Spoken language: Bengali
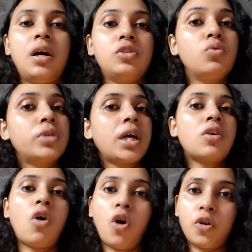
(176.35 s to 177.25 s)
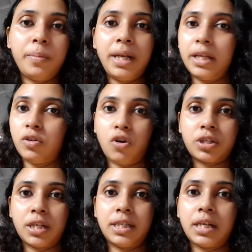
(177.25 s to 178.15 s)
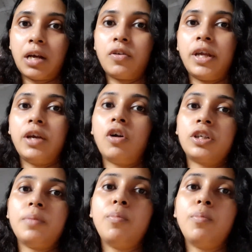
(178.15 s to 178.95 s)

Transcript: দুটা ঘর মিলে দশ হাজার কারণ এই ঘরটা